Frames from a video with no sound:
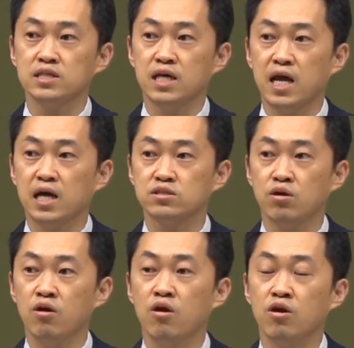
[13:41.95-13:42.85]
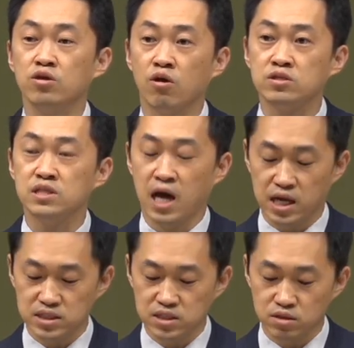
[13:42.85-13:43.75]
살아서
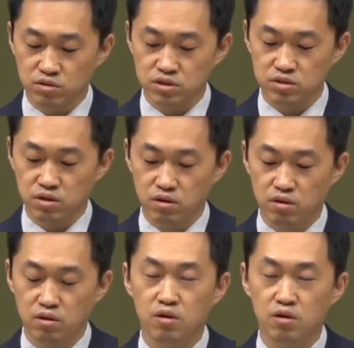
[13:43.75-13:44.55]
역사하시는 것이죠.